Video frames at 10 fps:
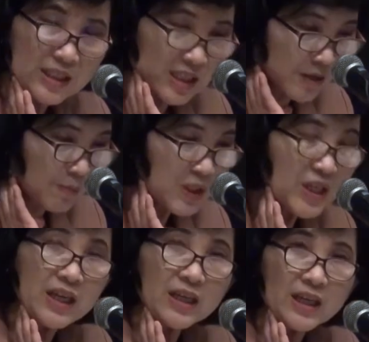สี่สิบเปอร์
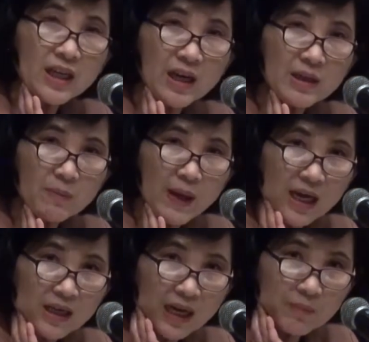เซ็นต์ นะคะใน
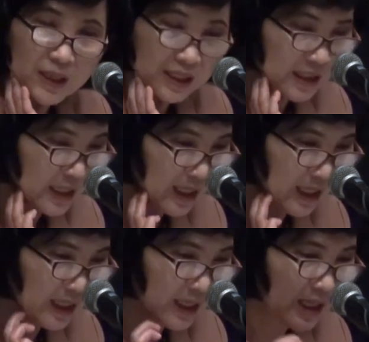ภาคการผลิตเนี่ย
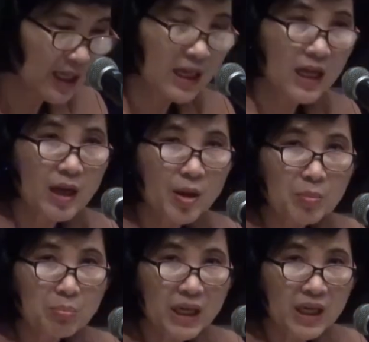
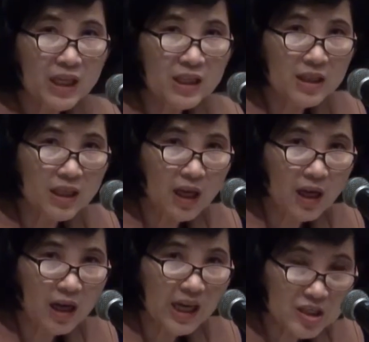มี
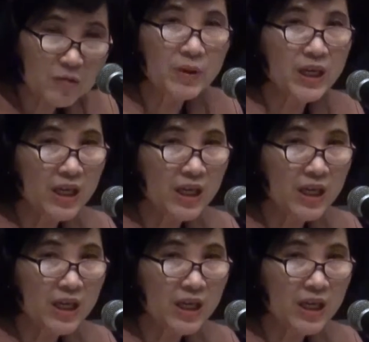เอส เอ็ม